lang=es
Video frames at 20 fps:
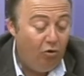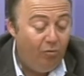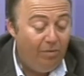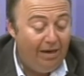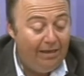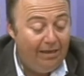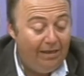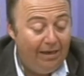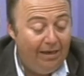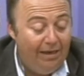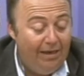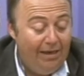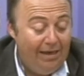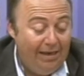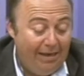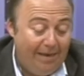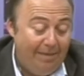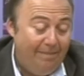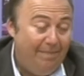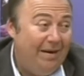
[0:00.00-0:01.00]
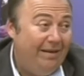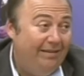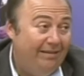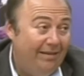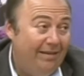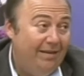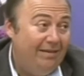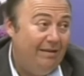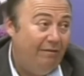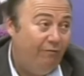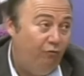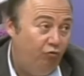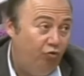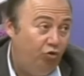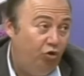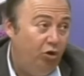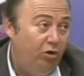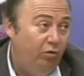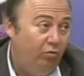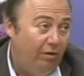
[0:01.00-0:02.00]
Bankia, que parte de esas
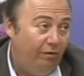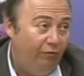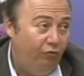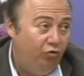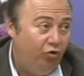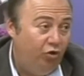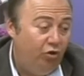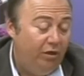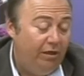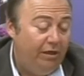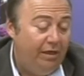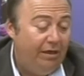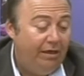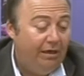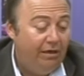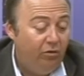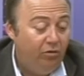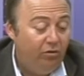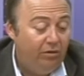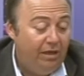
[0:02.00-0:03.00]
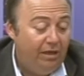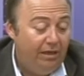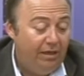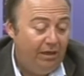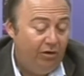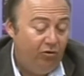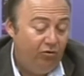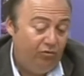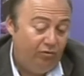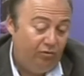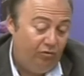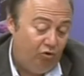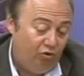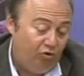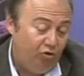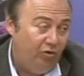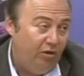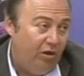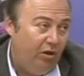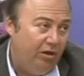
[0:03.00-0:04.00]
fusiones, unas fusiones que hay que recordar que no,
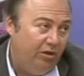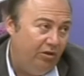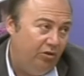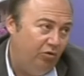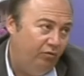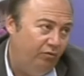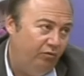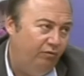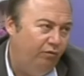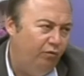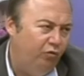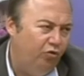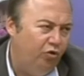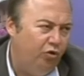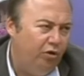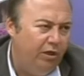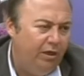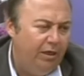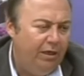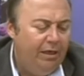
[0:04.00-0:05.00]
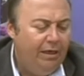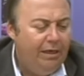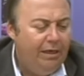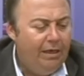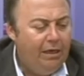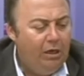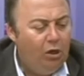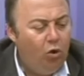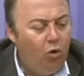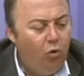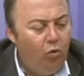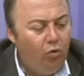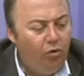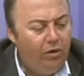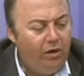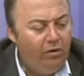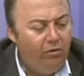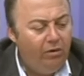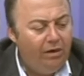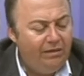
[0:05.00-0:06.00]
son de ahora, sino son fusiones que
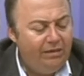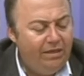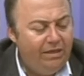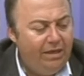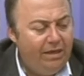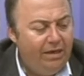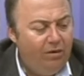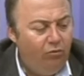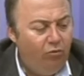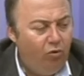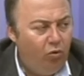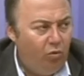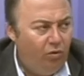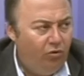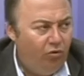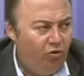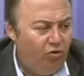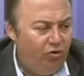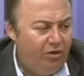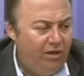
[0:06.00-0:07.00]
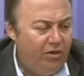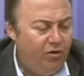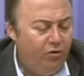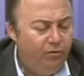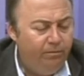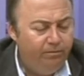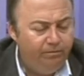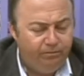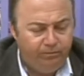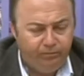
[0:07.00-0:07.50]
ocurrieron hace ya unos cuantos años,